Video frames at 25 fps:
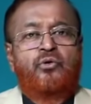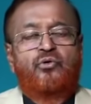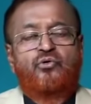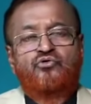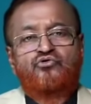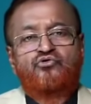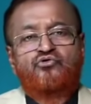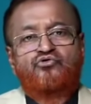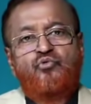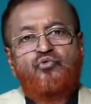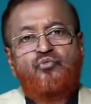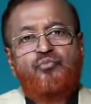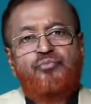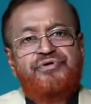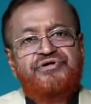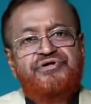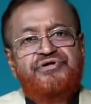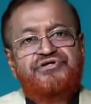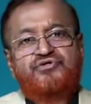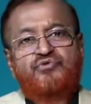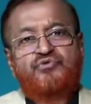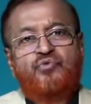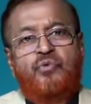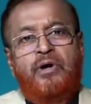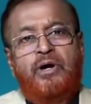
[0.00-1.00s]
রসুন
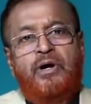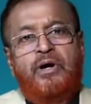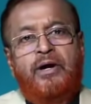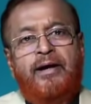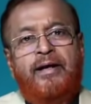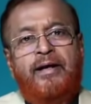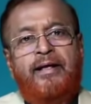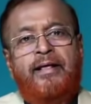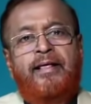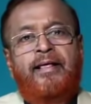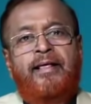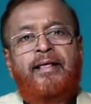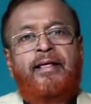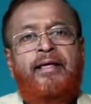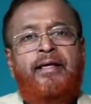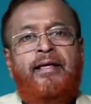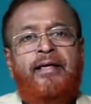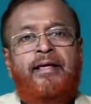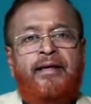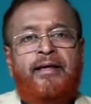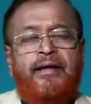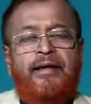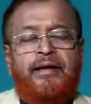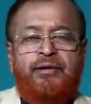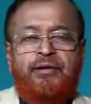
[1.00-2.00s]
বিশ কোয়া
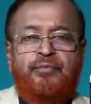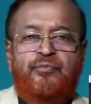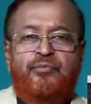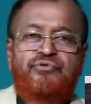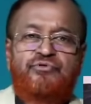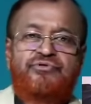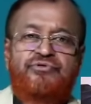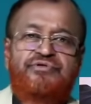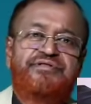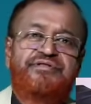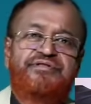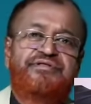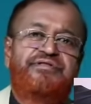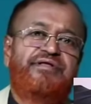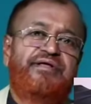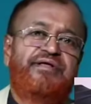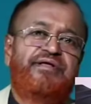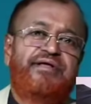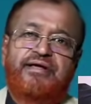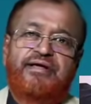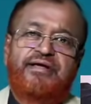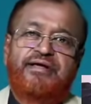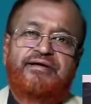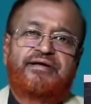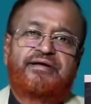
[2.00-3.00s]
এর মধ্যে
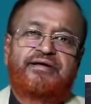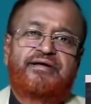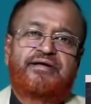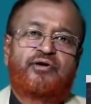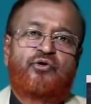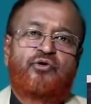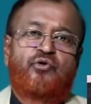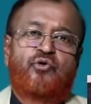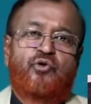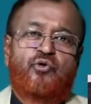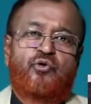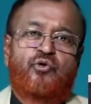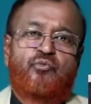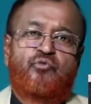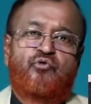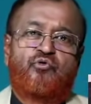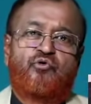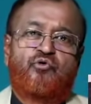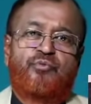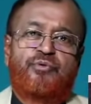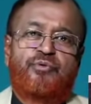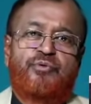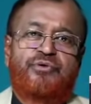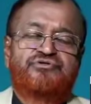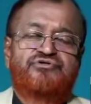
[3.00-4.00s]
দিয়ে এটাকে গরম
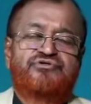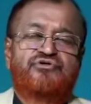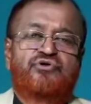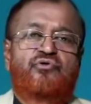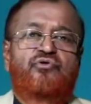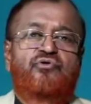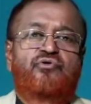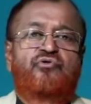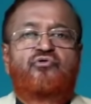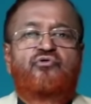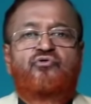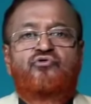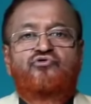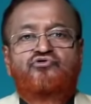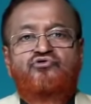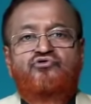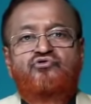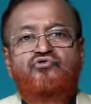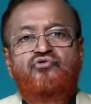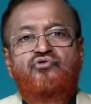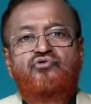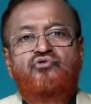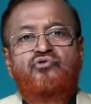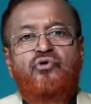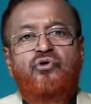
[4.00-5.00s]
করবেন যখন
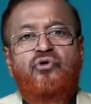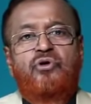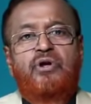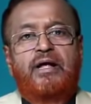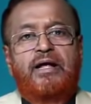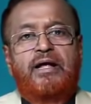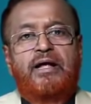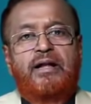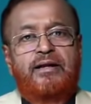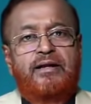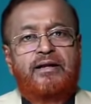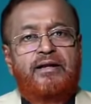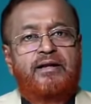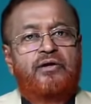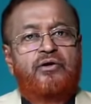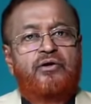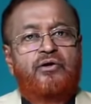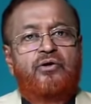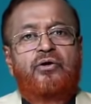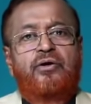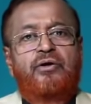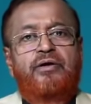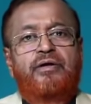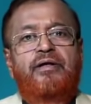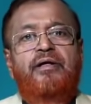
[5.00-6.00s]
রসুনগুলো লাল লাল
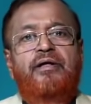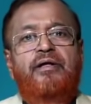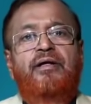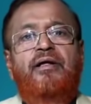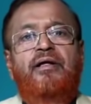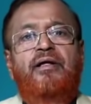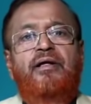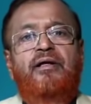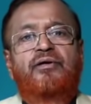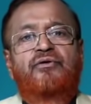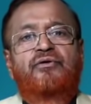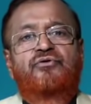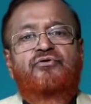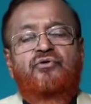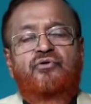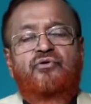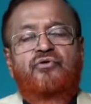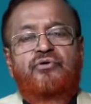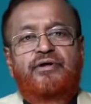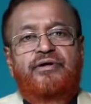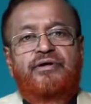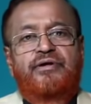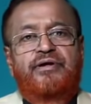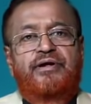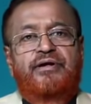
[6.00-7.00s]
হয়
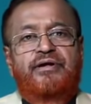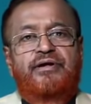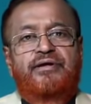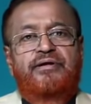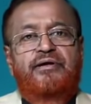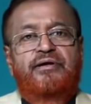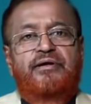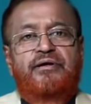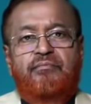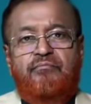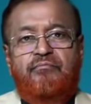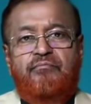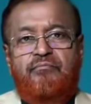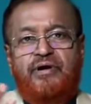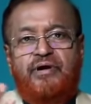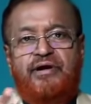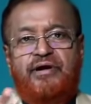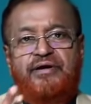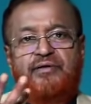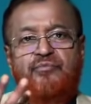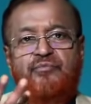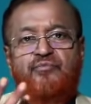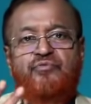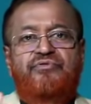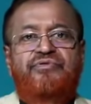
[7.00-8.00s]
তখন এটা একটা
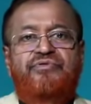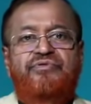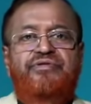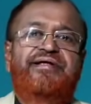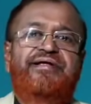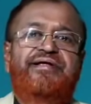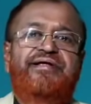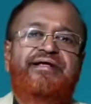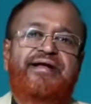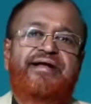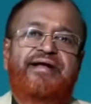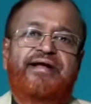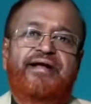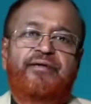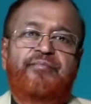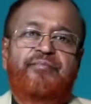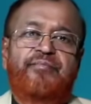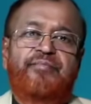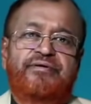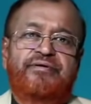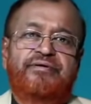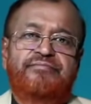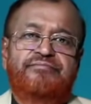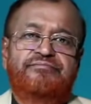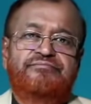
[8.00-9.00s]
বাটির মধ্যে ঢেলে
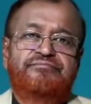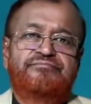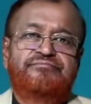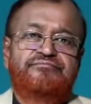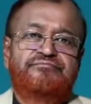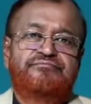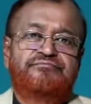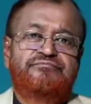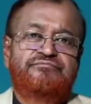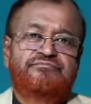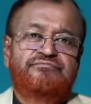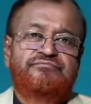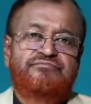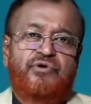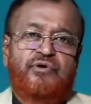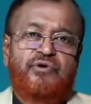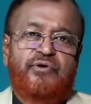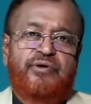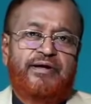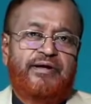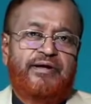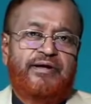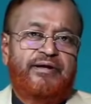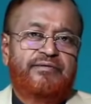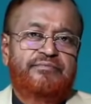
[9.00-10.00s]
রাখবেন
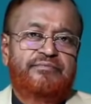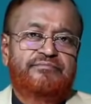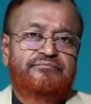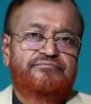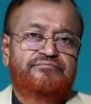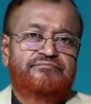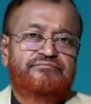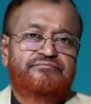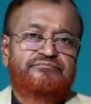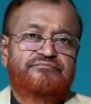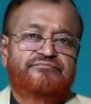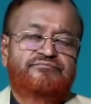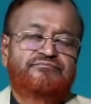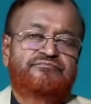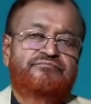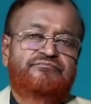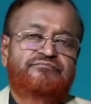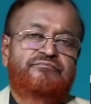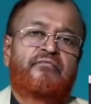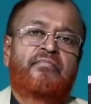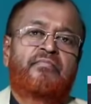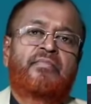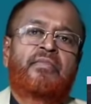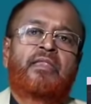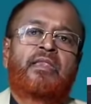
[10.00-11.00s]
ওকে আচ্ছা।
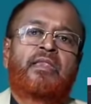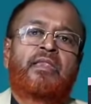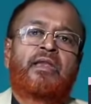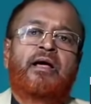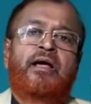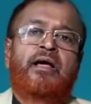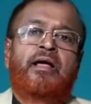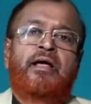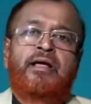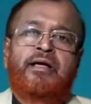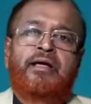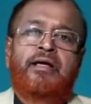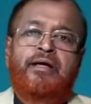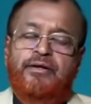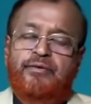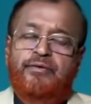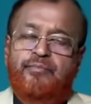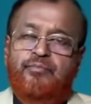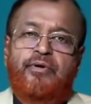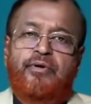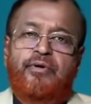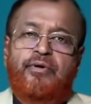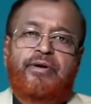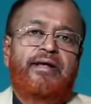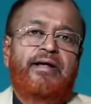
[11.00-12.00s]

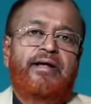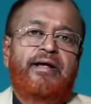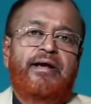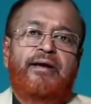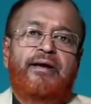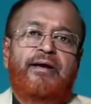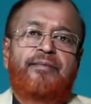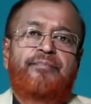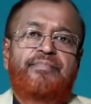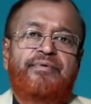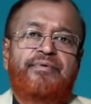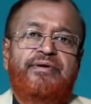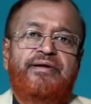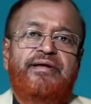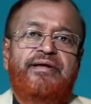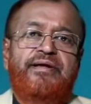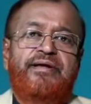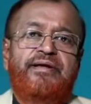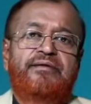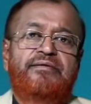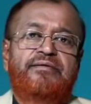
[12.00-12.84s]
এরপরে আপনি